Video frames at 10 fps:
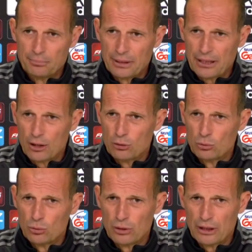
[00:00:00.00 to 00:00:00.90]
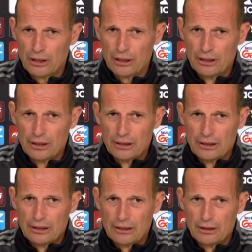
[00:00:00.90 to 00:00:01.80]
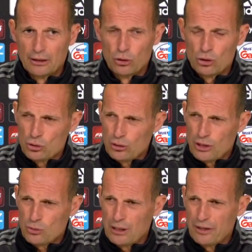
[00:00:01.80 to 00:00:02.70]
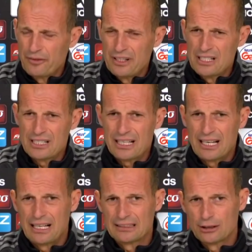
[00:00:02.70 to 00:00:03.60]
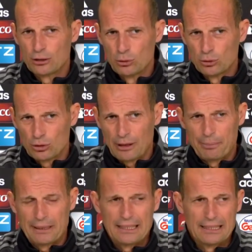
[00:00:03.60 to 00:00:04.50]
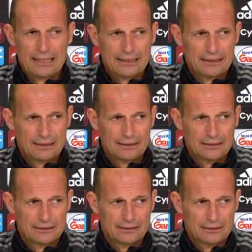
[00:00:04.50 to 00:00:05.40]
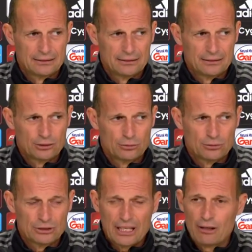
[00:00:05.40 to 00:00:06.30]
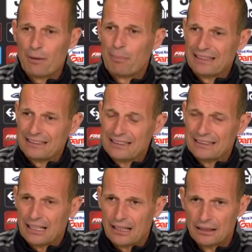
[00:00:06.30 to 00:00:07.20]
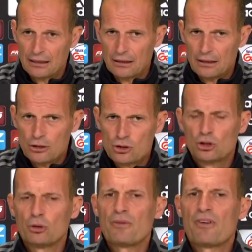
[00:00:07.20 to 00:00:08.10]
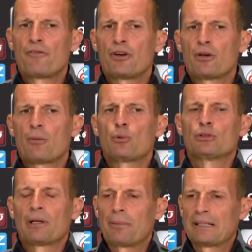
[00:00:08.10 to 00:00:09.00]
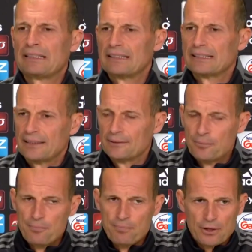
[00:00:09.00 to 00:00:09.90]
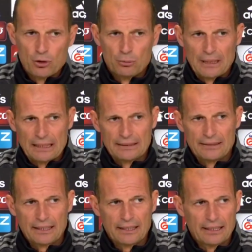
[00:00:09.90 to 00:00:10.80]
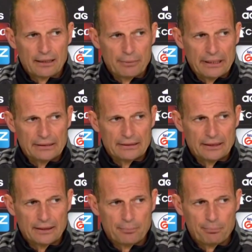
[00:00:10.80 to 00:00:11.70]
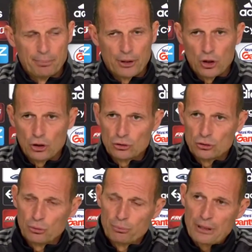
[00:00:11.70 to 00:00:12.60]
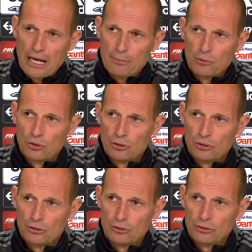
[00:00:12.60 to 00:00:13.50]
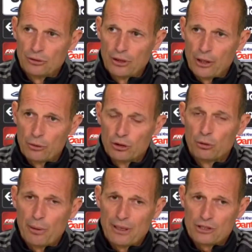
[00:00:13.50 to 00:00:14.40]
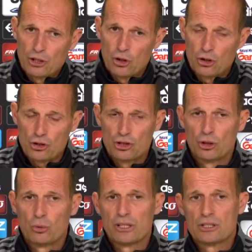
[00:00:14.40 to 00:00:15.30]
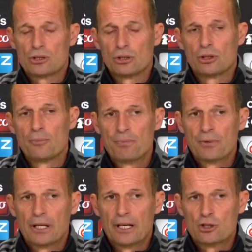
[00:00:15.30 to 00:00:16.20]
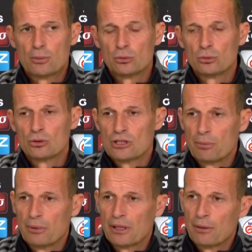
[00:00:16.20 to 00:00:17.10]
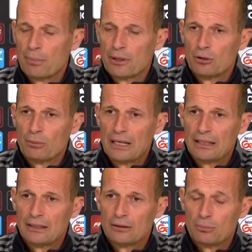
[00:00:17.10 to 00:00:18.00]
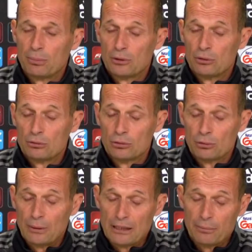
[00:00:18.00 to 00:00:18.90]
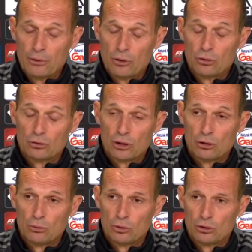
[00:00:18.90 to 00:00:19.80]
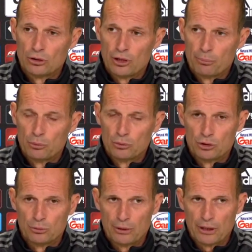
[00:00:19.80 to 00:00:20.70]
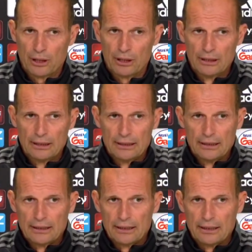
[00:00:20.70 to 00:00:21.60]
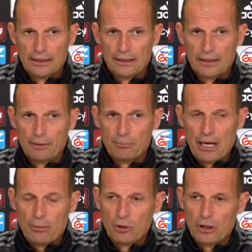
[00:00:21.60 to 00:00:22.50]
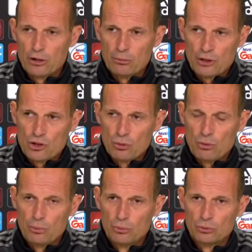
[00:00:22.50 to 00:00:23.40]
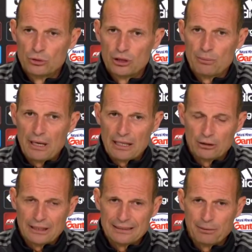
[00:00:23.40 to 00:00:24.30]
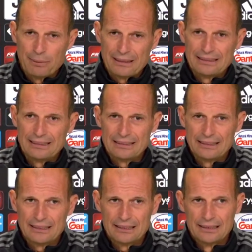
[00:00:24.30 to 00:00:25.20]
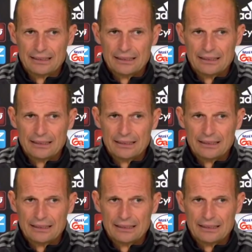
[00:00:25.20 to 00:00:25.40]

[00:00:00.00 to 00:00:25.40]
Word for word: perché comunque eh, loro sono una squadra fisica, alzano molto la palla. Eh, sarà una partita, secondo me viene fuori una brutta partita domani tecnicamente, però dobbiamo e quindi dobbiamo essere consci di questo e soprattutto sapere che per domani per, domani per noi contano molto i tre punti perché eh, abbiamo la Roma a 5 punti, mancano tante partite